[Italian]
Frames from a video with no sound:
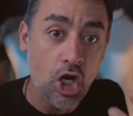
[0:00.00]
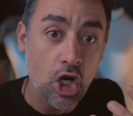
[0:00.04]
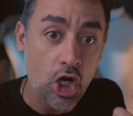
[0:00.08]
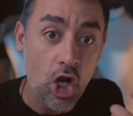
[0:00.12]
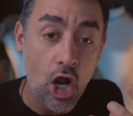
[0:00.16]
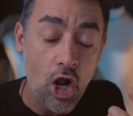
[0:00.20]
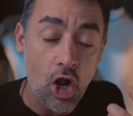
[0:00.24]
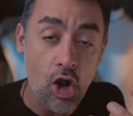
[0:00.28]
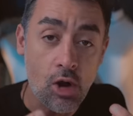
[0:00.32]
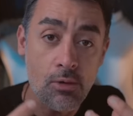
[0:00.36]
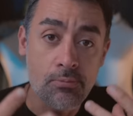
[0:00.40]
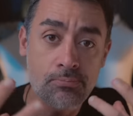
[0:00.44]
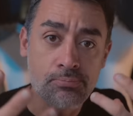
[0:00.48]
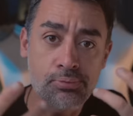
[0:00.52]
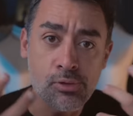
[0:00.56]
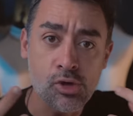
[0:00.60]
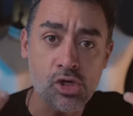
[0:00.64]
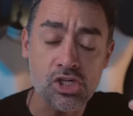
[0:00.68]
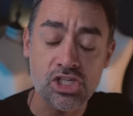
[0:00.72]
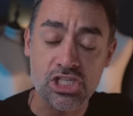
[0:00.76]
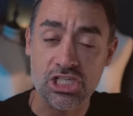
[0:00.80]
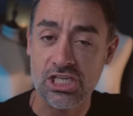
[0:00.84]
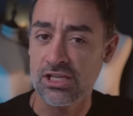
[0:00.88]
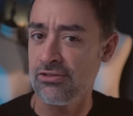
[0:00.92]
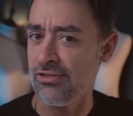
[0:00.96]

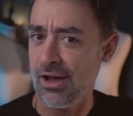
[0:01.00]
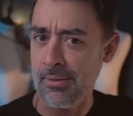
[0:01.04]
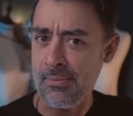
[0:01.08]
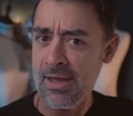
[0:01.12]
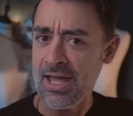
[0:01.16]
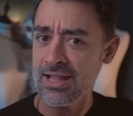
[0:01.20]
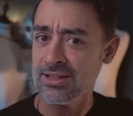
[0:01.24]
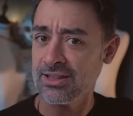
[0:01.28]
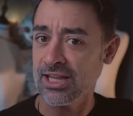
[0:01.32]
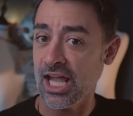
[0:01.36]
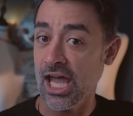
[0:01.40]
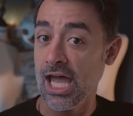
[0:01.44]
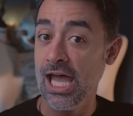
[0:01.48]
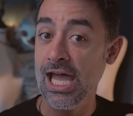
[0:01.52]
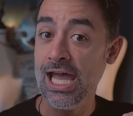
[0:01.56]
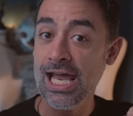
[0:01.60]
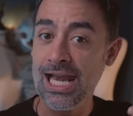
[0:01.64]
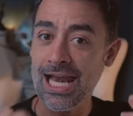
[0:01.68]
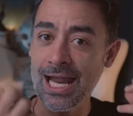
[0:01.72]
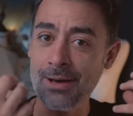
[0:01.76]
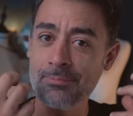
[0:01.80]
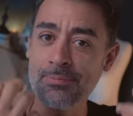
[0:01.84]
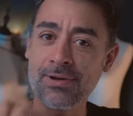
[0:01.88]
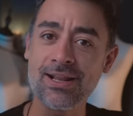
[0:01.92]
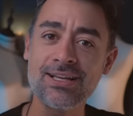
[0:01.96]
compulsivamente,
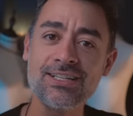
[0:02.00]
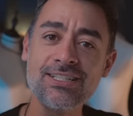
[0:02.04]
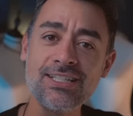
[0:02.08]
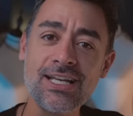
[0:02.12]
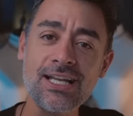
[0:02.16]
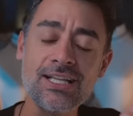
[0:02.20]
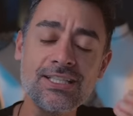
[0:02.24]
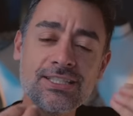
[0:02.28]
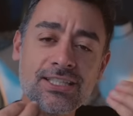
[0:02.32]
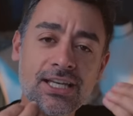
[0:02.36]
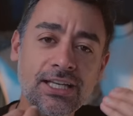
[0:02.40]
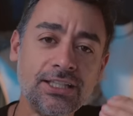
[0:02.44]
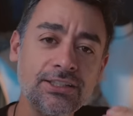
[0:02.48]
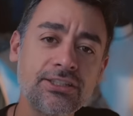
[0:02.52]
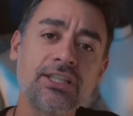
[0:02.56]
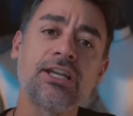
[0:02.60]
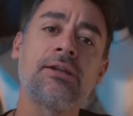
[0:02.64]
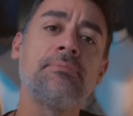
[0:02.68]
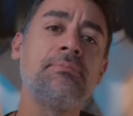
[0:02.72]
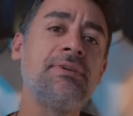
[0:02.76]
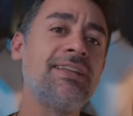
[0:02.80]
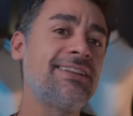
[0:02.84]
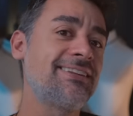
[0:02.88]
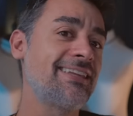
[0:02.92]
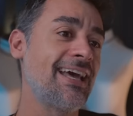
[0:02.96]
la presenza
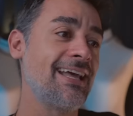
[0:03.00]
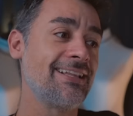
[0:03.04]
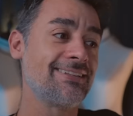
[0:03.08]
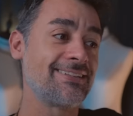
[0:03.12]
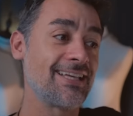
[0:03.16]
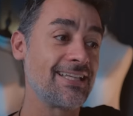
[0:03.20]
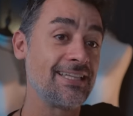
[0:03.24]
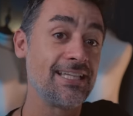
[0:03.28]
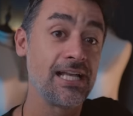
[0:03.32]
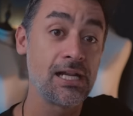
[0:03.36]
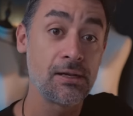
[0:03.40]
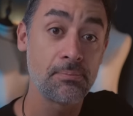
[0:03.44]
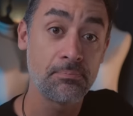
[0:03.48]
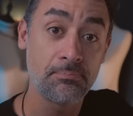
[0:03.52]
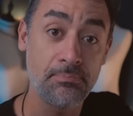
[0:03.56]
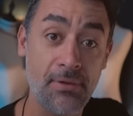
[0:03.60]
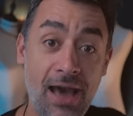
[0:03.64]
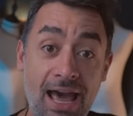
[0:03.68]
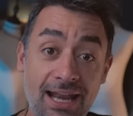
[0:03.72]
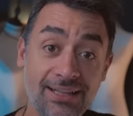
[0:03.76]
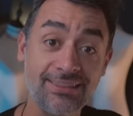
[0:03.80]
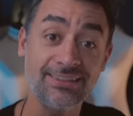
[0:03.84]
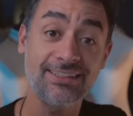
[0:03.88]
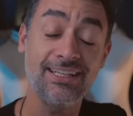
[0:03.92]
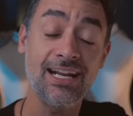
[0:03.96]
intermittente del
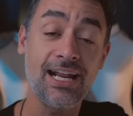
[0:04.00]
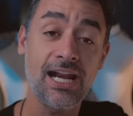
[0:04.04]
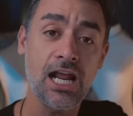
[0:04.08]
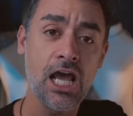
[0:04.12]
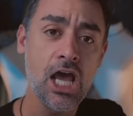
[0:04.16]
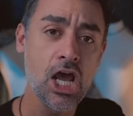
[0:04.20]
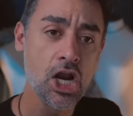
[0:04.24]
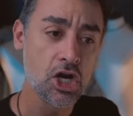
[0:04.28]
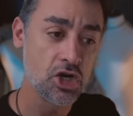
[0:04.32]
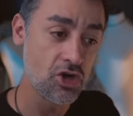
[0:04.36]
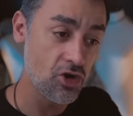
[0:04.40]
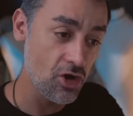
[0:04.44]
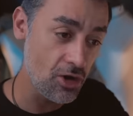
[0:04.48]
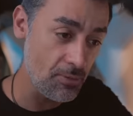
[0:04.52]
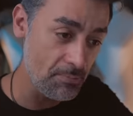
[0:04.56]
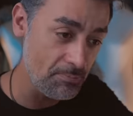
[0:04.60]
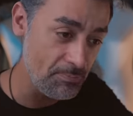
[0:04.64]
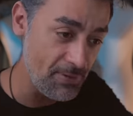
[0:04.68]
partner non